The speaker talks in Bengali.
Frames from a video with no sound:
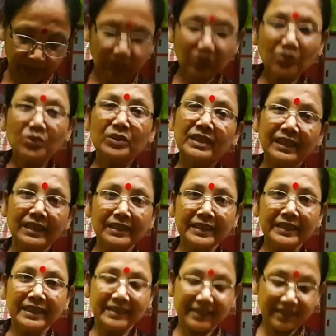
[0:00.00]
একটু তিল
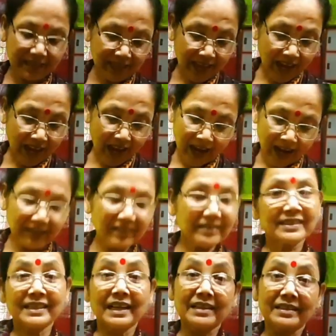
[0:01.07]
নিয়েছি আর
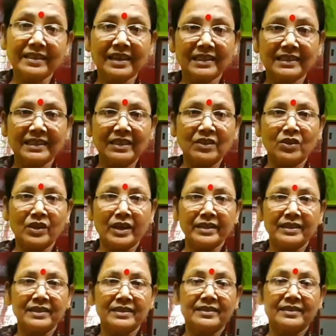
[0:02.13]
চারটে কাঁচা লঙ্কা
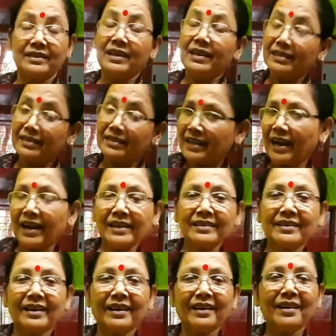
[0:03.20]
নিয়েছি
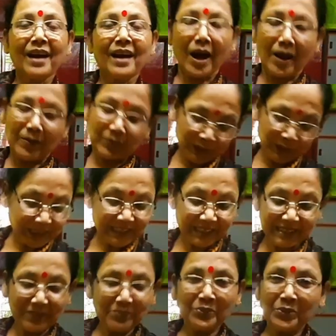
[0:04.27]
ঝালটা আপনারা যে
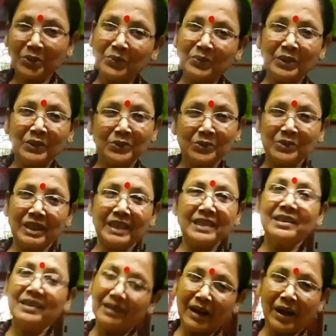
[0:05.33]
যার পরিমাণ অনুযায়ী
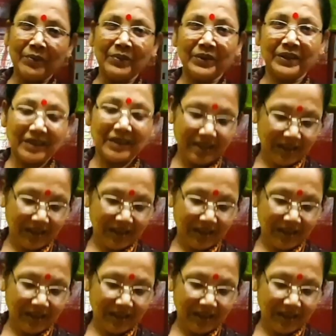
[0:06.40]
খাবেন